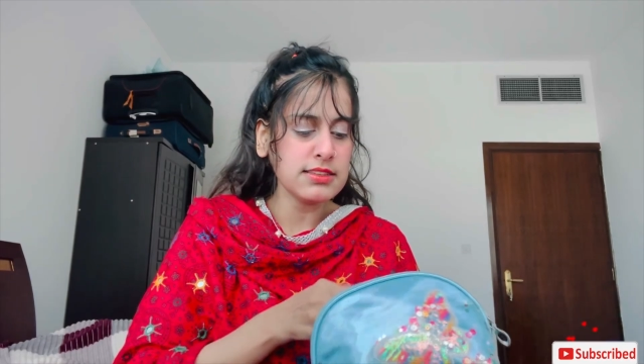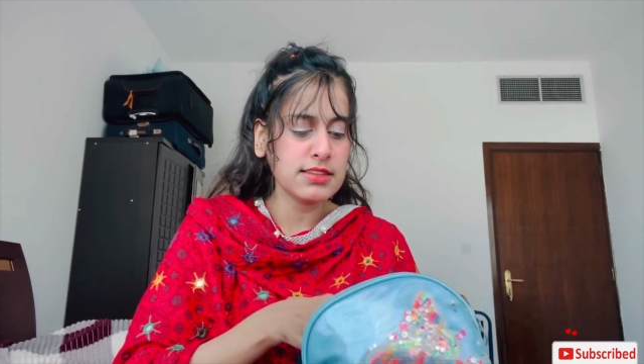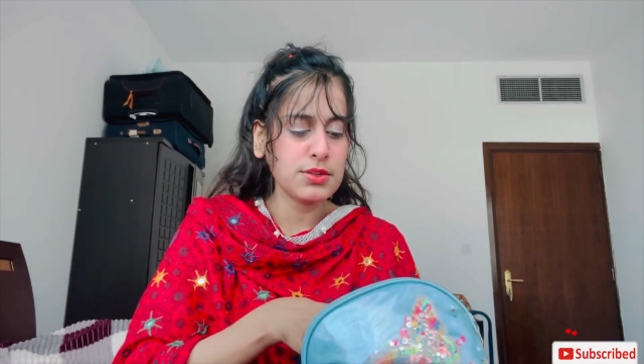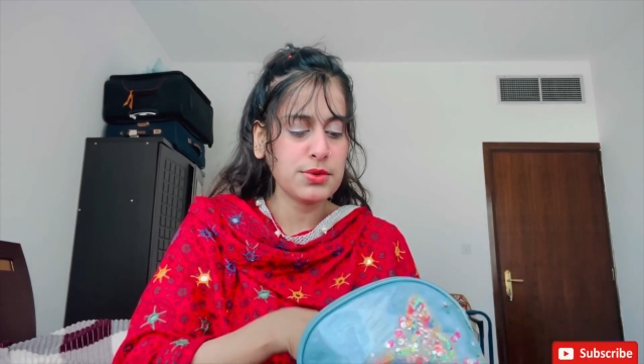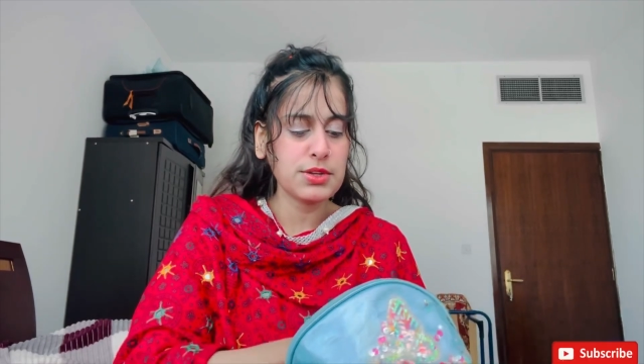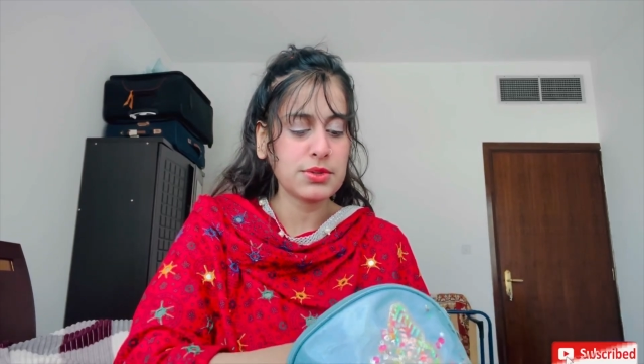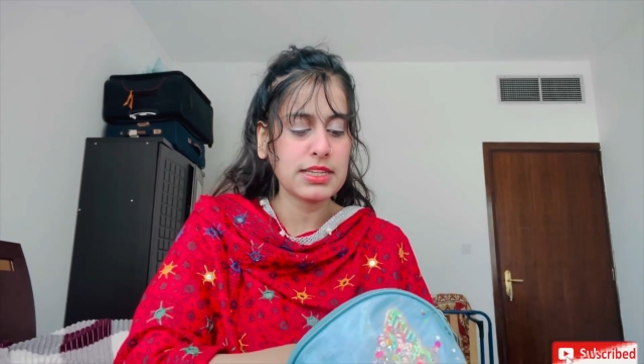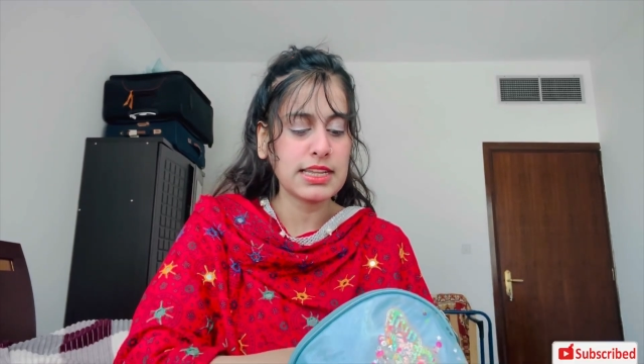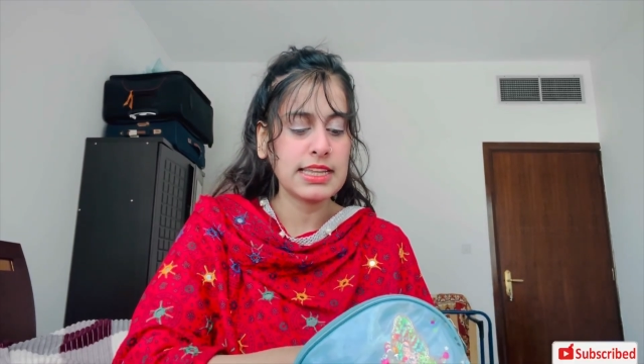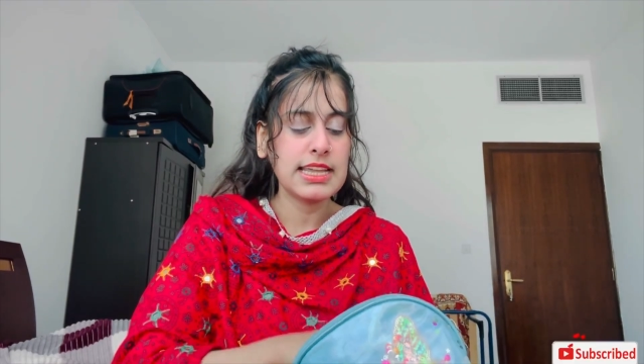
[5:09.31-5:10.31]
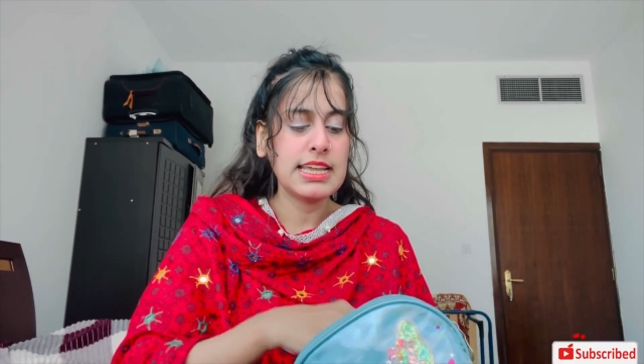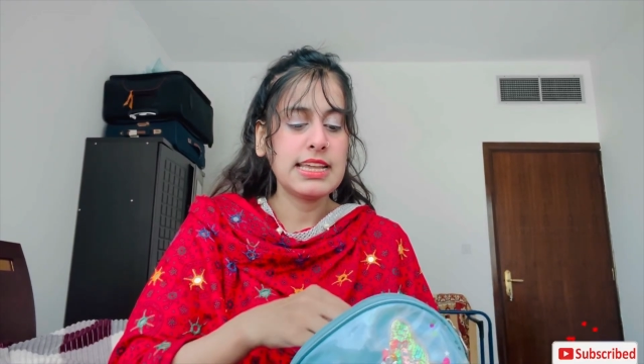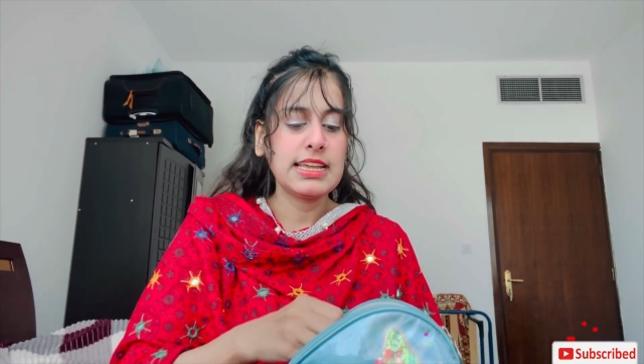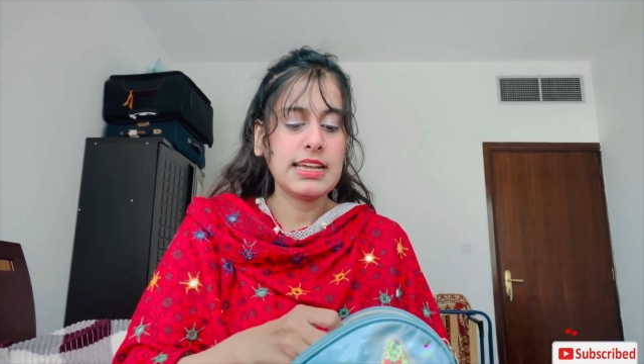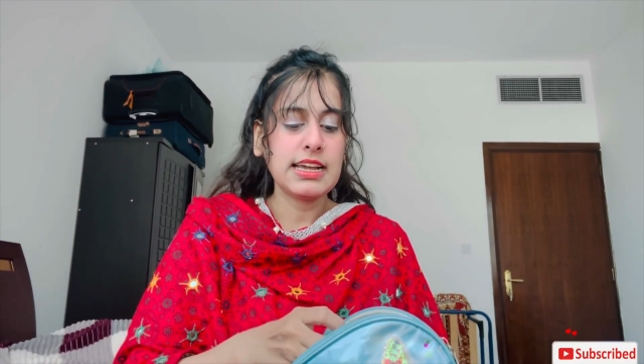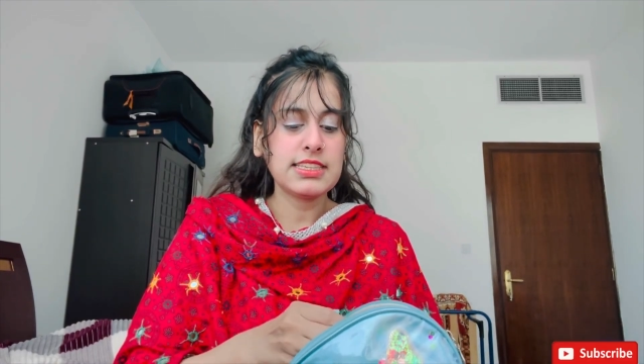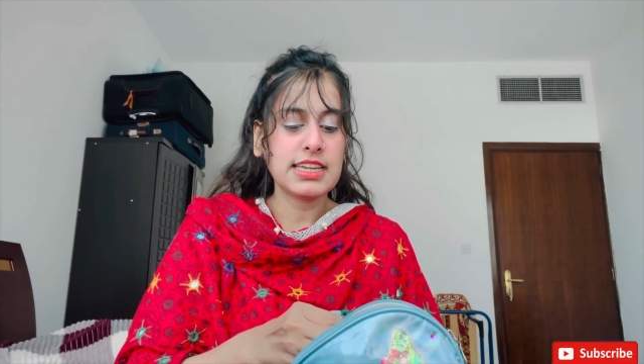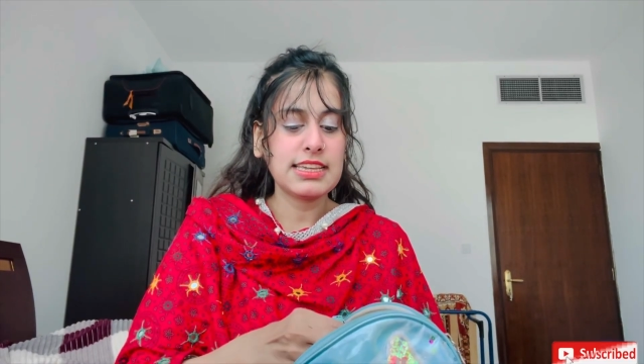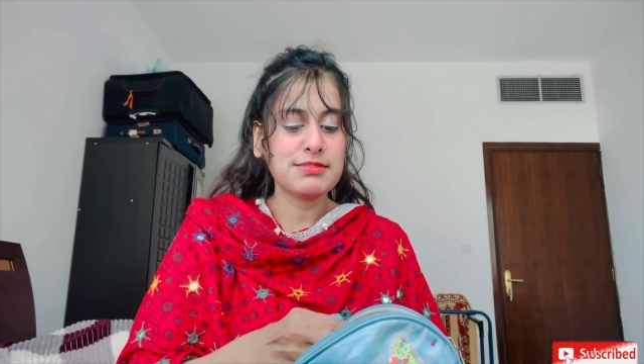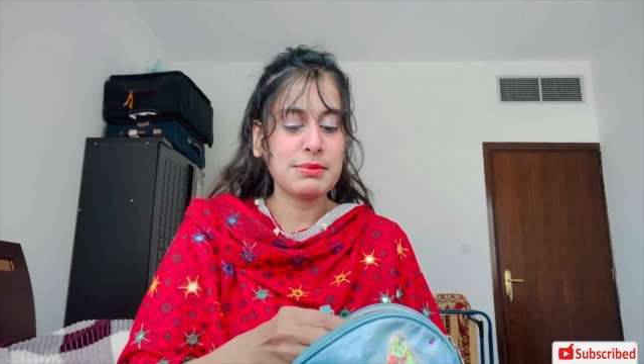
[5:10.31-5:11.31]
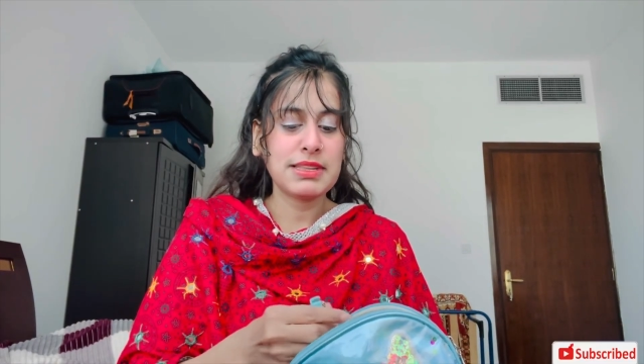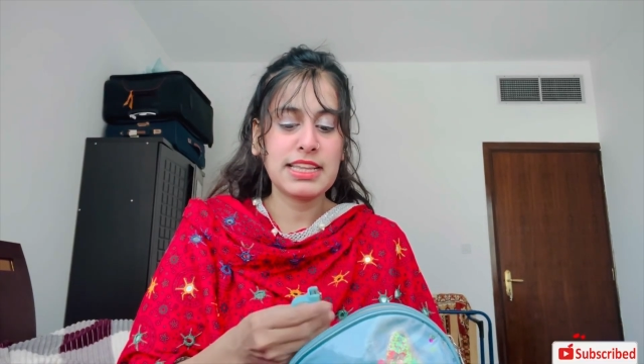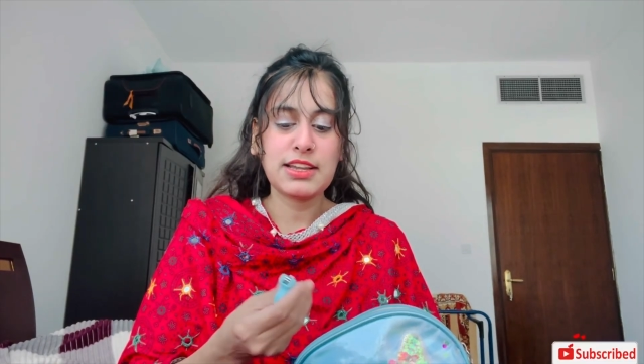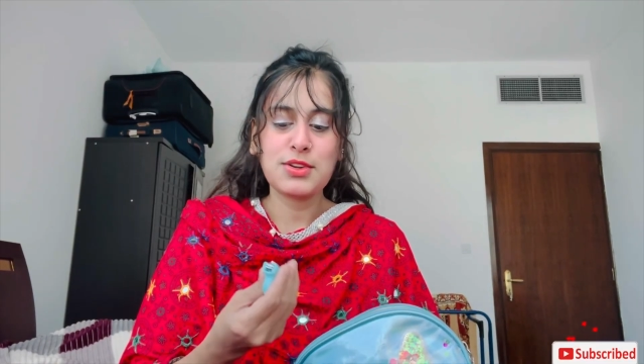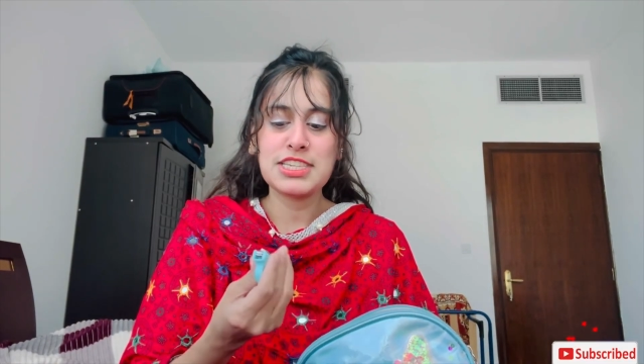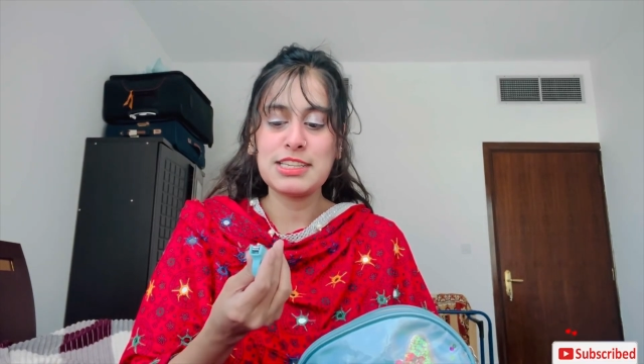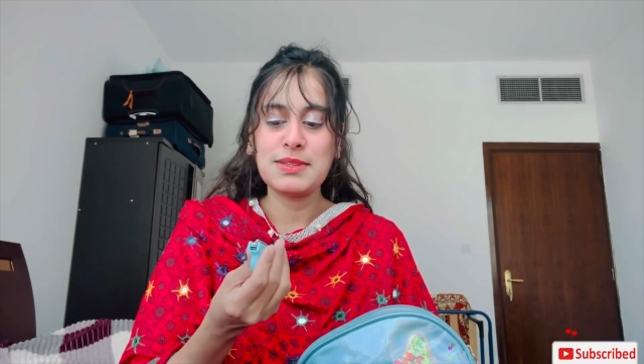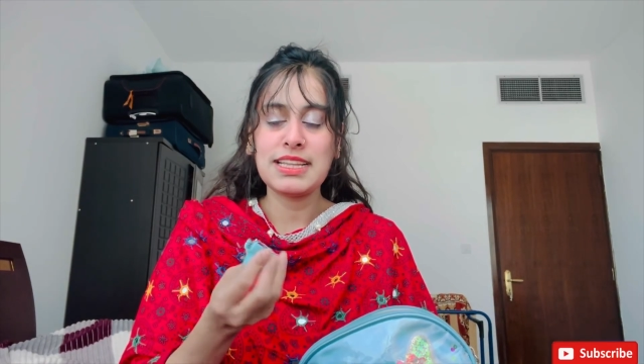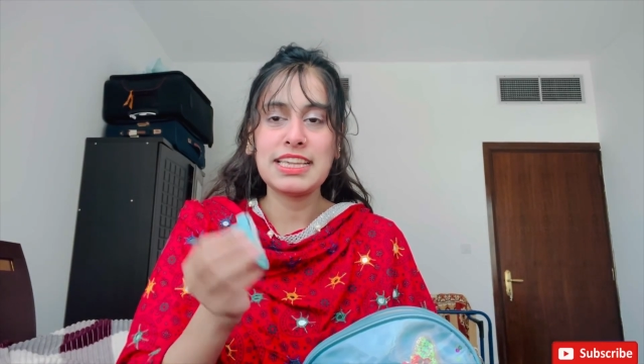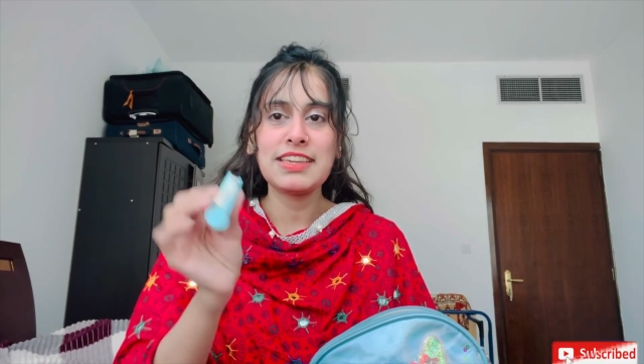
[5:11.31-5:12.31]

ज़रूरी होता है अच्छा इसमें मैंने एक और चीज़ भी रखी